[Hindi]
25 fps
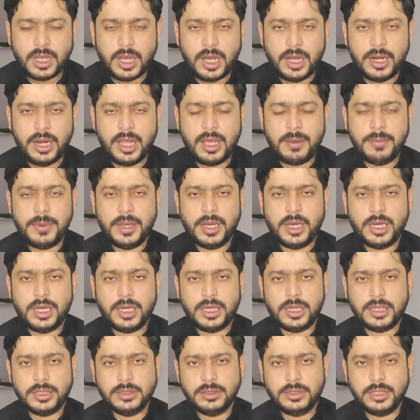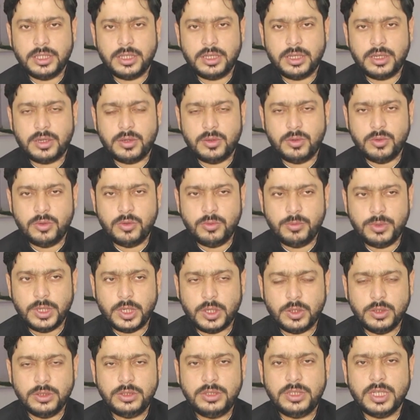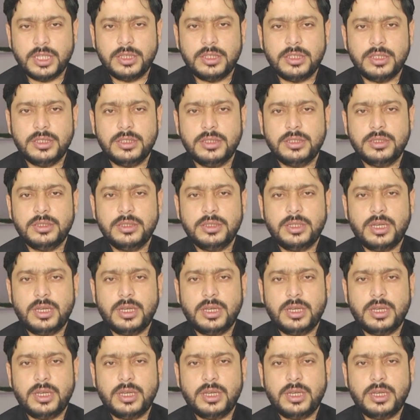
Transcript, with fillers: आला बहा ज़िक्र बहजतिन